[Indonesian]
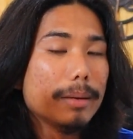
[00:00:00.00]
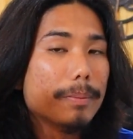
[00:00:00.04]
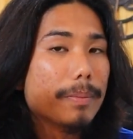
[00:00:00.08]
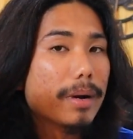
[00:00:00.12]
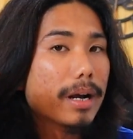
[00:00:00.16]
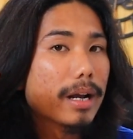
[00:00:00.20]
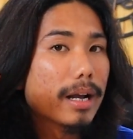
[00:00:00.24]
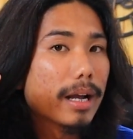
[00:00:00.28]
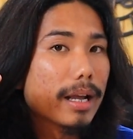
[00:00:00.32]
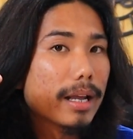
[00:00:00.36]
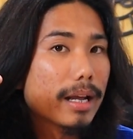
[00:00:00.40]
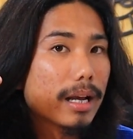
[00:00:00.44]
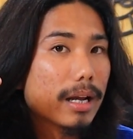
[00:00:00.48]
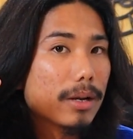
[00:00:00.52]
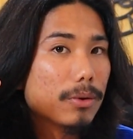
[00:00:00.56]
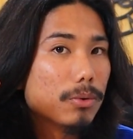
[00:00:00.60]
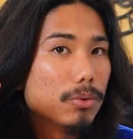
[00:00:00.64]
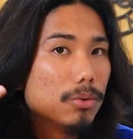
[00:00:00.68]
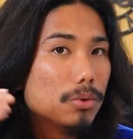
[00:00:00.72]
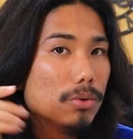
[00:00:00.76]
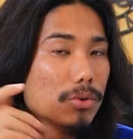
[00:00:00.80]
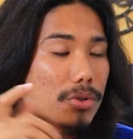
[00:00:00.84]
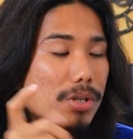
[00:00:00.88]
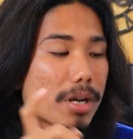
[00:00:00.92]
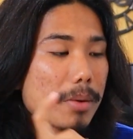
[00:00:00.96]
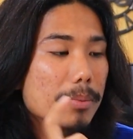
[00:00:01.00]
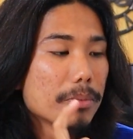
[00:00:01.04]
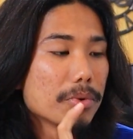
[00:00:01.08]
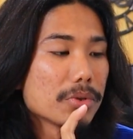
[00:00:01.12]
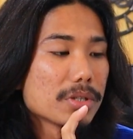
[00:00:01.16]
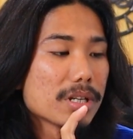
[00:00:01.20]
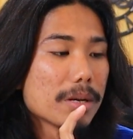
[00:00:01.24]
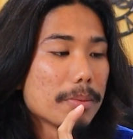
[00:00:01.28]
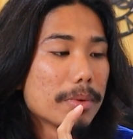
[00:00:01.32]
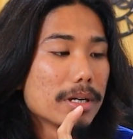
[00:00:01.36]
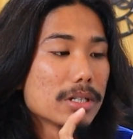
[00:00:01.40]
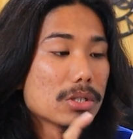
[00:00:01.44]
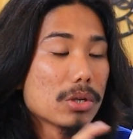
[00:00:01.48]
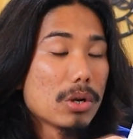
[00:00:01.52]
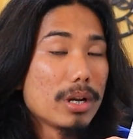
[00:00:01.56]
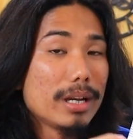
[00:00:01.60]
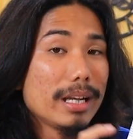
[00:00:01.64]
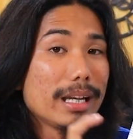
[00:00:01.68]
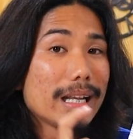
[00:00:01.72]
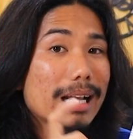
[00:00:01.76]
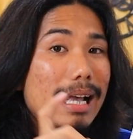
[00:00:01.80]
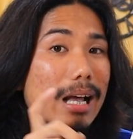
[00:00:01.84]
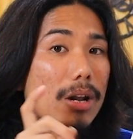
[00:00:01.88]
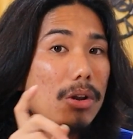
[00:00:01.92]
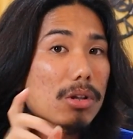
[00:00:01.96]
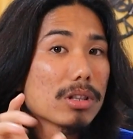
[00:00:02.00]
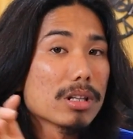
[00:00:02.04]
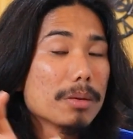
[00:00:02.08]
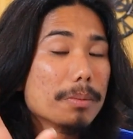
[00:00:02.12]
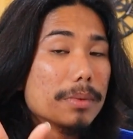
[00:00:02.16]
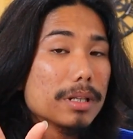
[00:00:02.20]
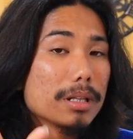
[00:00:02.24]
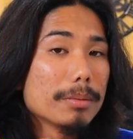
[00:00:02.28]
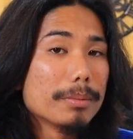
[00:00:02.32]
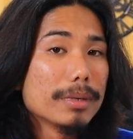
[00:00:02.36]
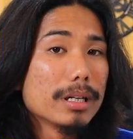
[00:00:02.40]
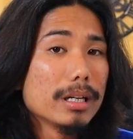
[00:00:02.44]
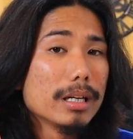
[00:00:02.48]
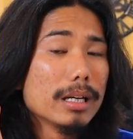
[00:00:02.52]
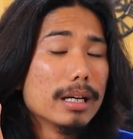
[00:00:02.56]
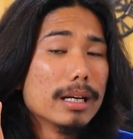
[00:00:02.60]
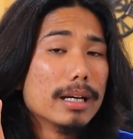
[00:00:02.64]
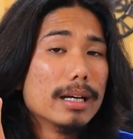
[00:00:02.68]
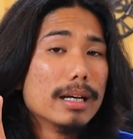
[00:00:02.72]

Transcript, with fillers: dipakaikan dulu shampoo sebazol ini kalau teman-teman